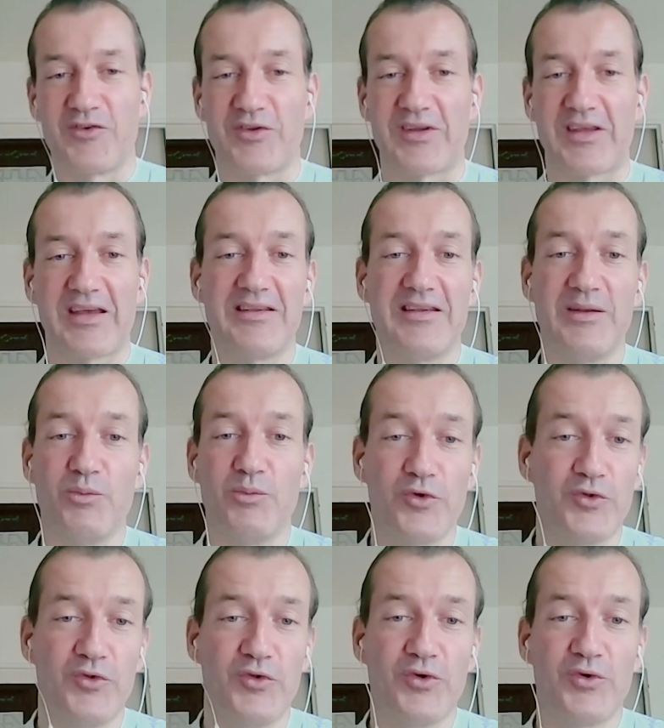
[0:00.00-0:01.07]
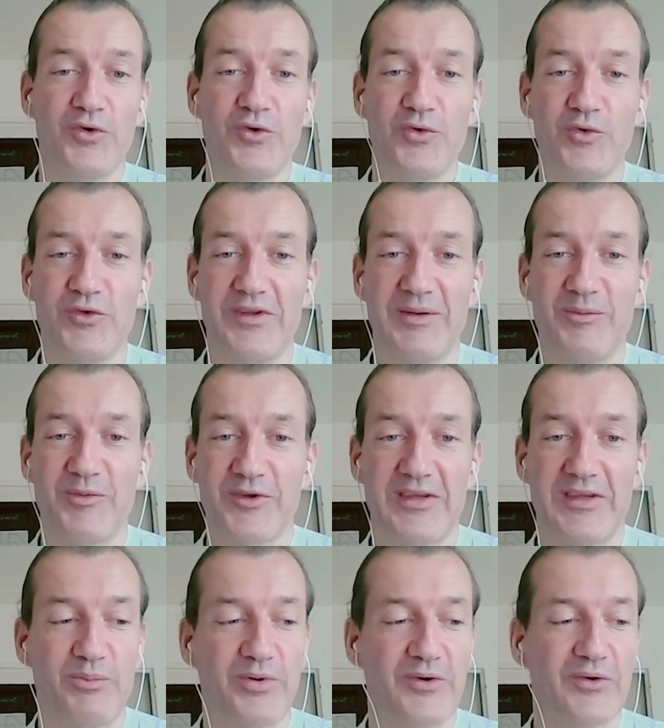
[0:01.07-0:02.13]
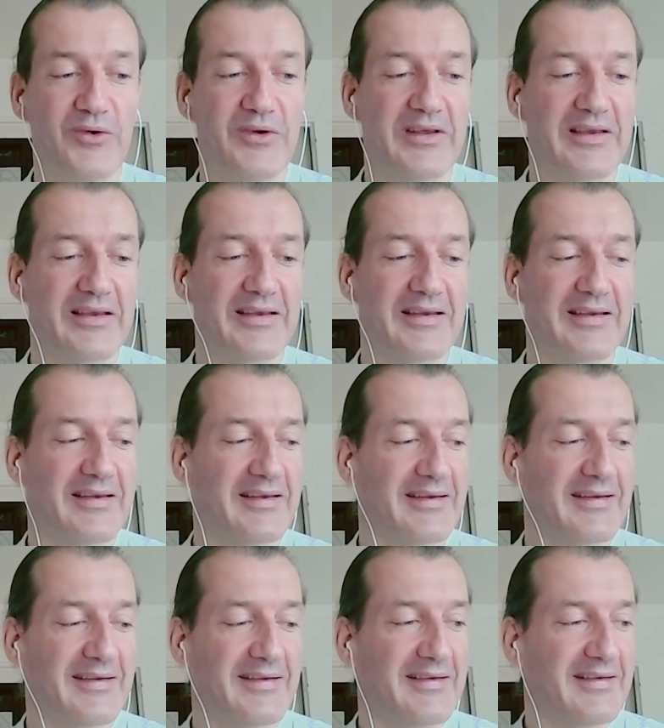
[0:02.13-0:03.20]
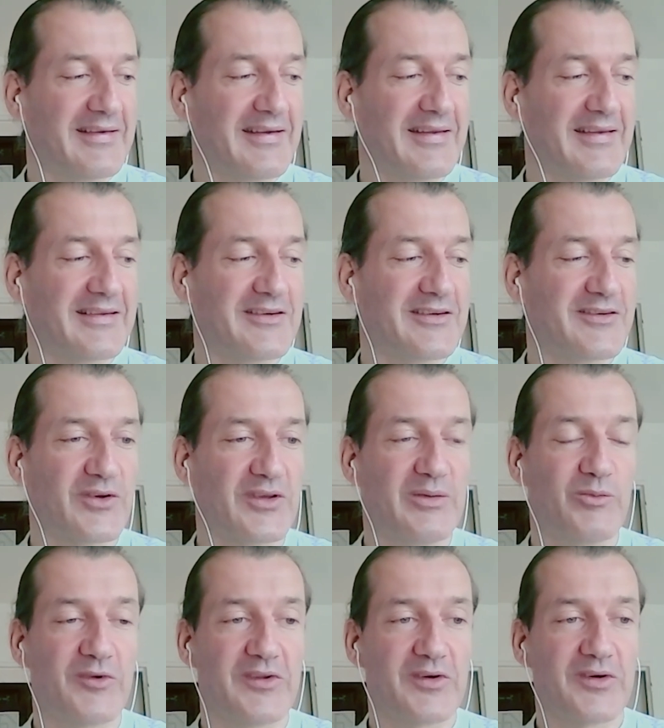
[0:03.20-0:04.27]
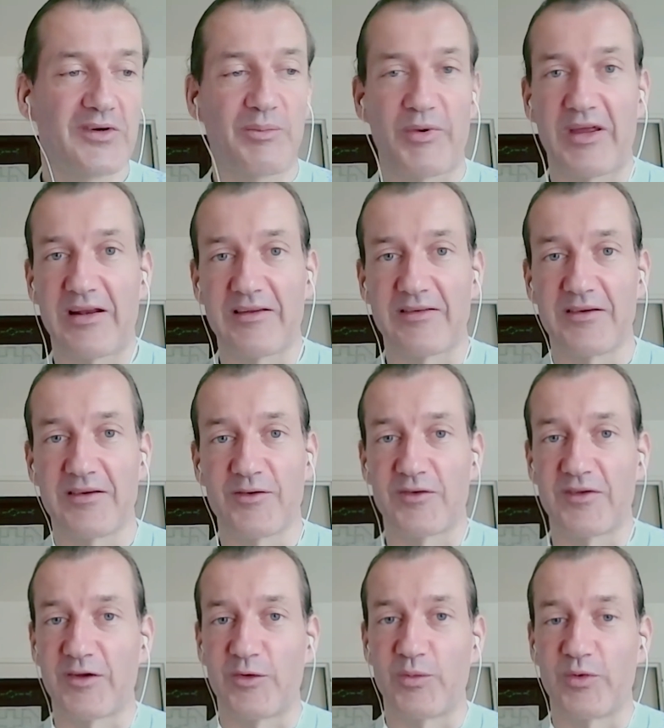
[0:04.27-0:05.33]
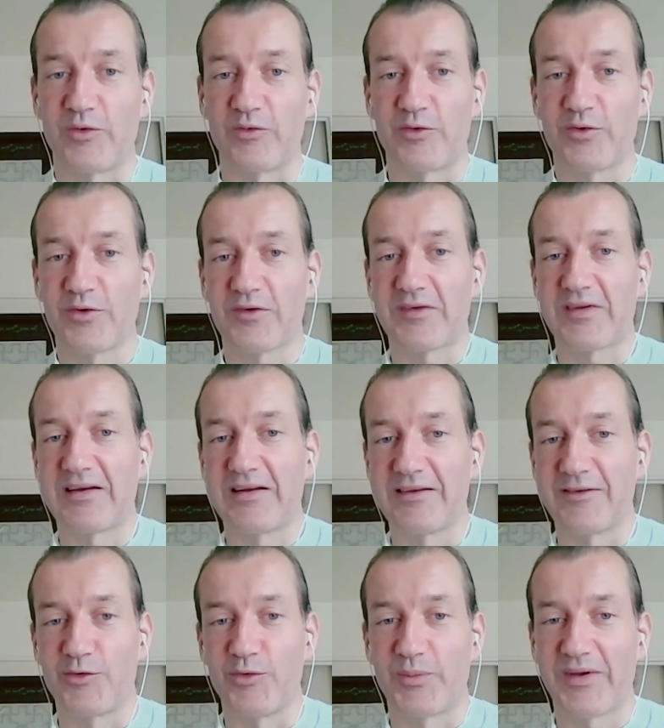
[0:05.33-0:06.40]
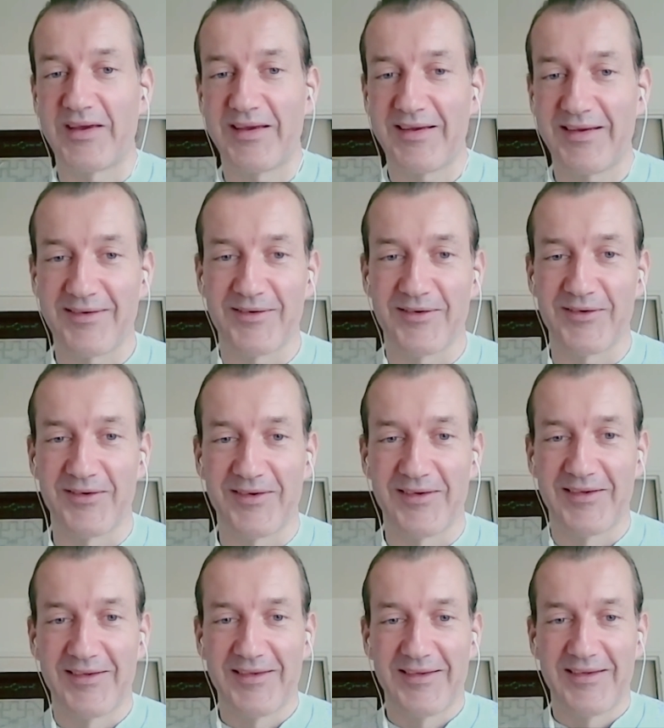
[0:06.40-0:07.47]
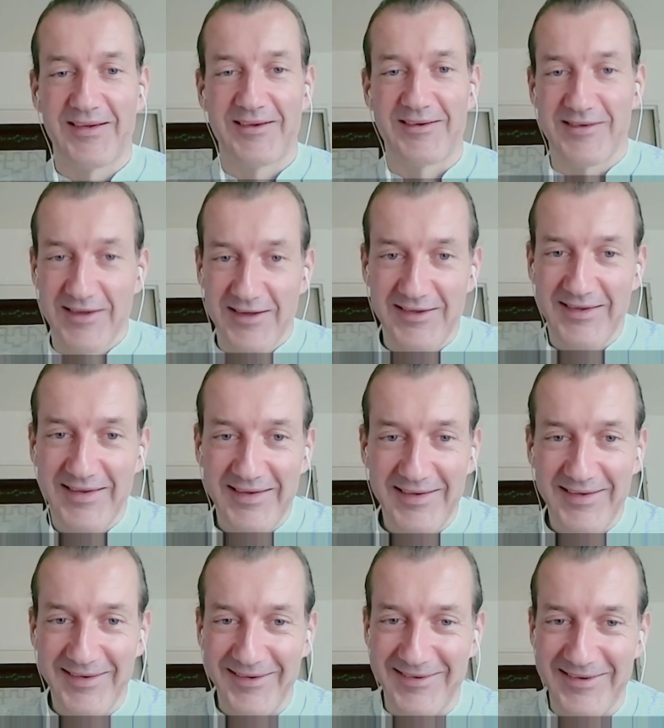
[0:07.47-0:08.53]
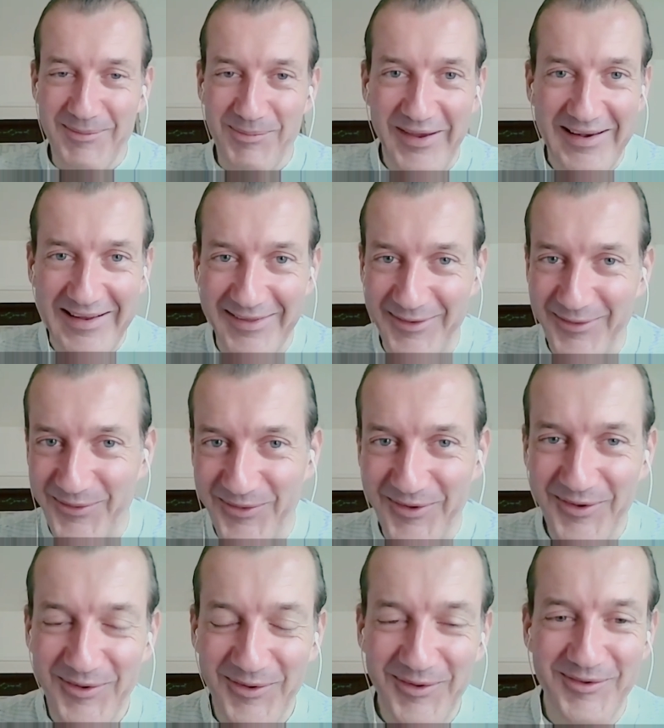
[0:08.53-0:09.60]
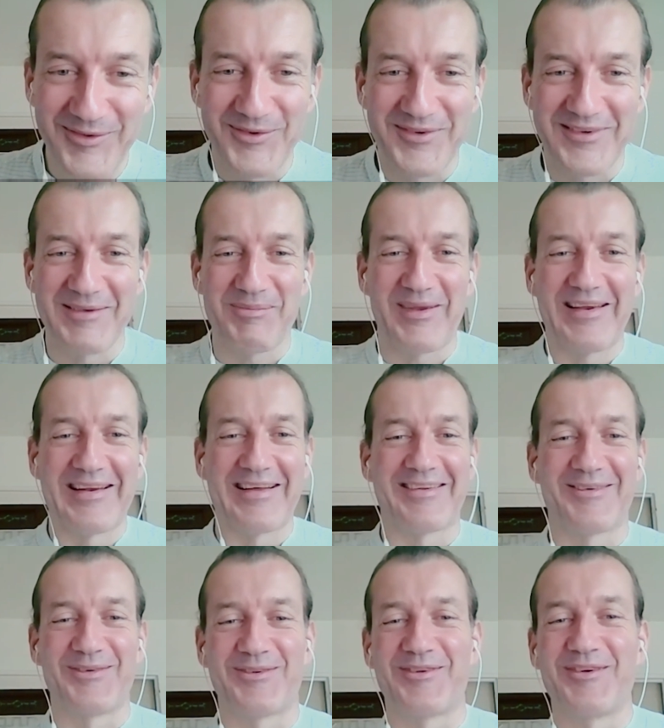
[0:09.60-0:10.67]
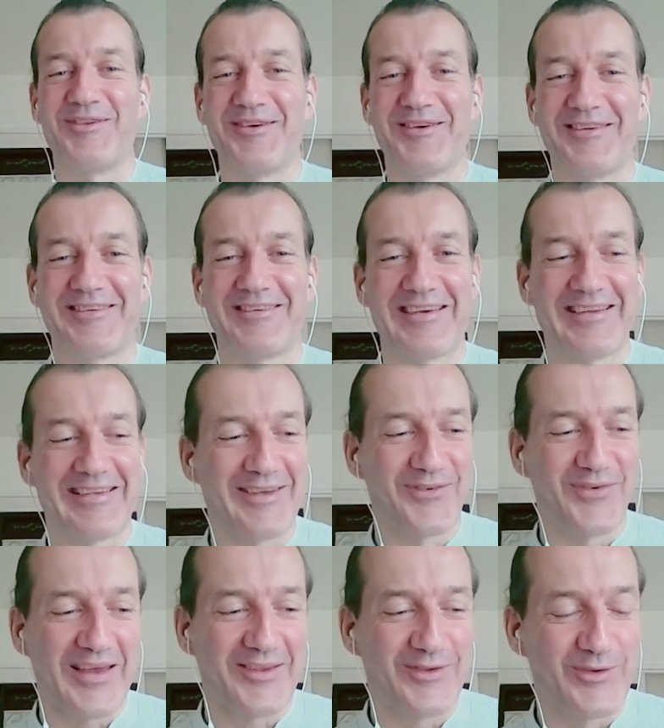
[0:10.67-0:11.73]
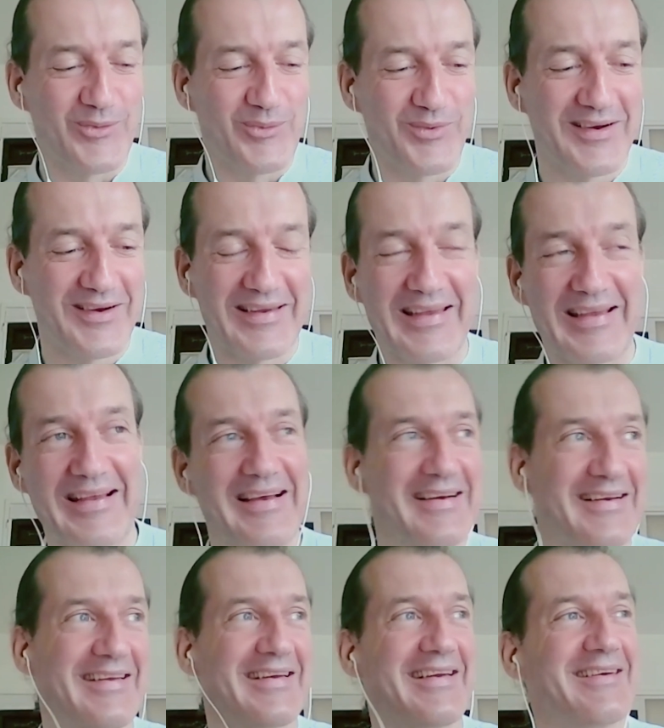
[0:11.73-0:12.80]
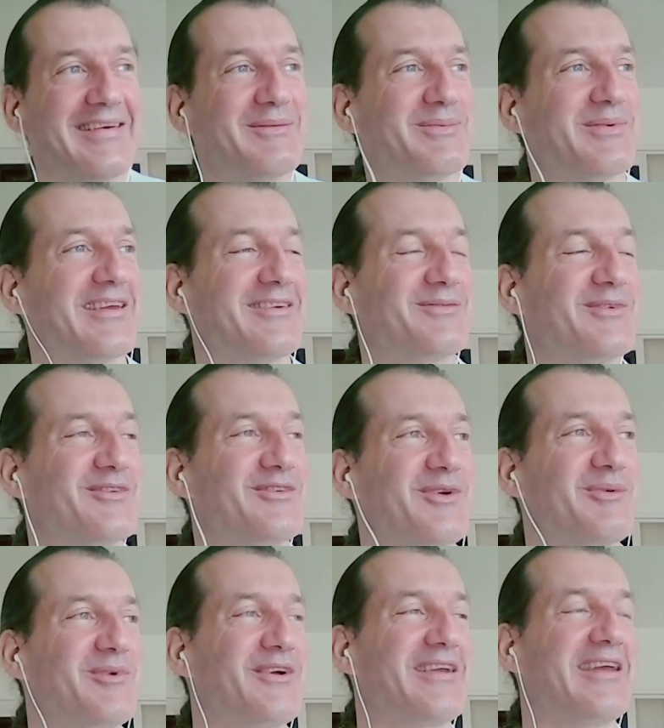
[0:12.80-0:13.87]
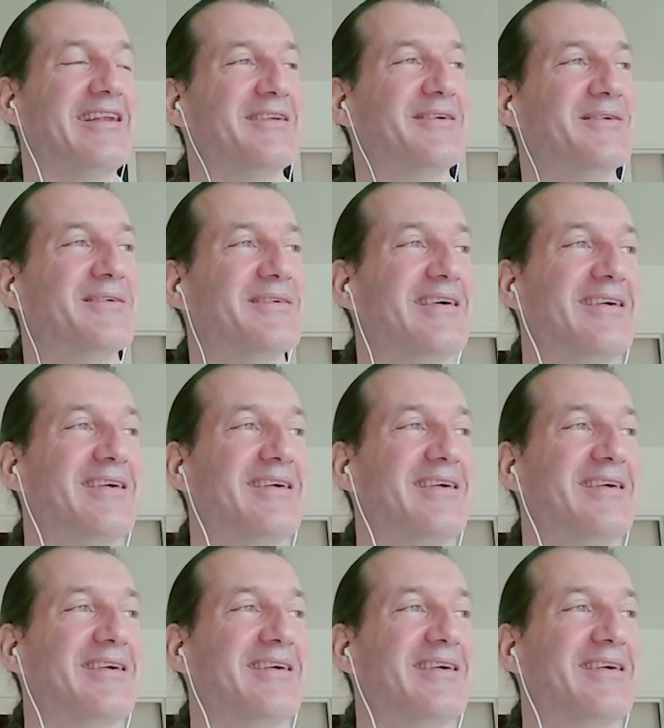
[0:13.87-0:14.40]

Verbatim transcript: je traite des maux de dos ou des maux d'épaule et il y a des gens qui m'ont dit après la séance d'acupuncture, ça allait super. Euh, j'ai été, j'ai pris la tondeuse ou j'ai pris la ah, tronçonneuse, j'ai ah, été ah. faire du bois et crac et hop et je me suis rebloqué le dos.